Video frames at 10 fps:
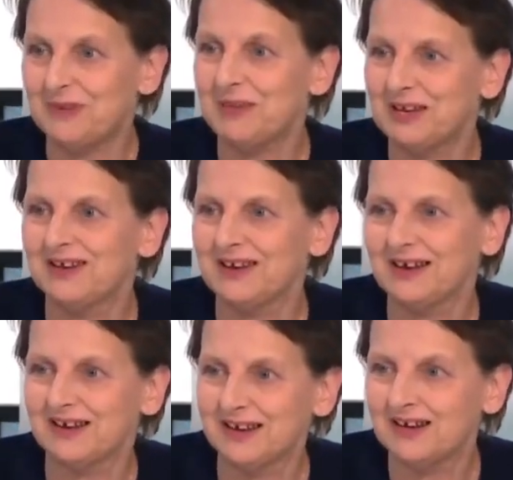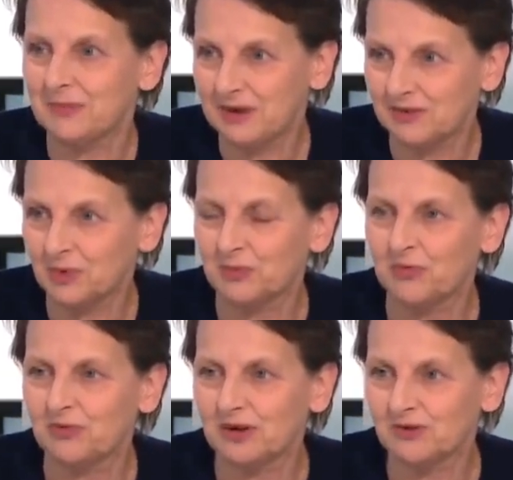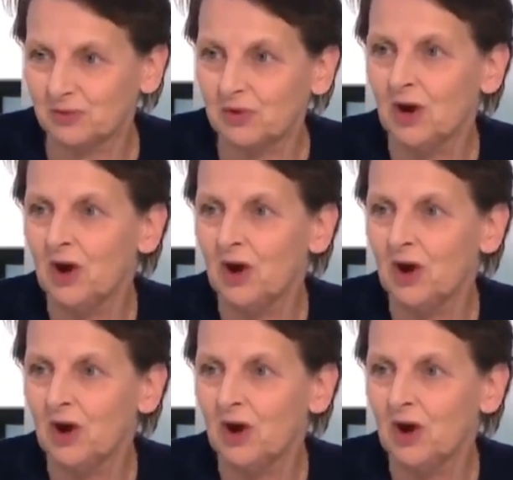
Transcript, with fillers: limiter les déplacements de population. La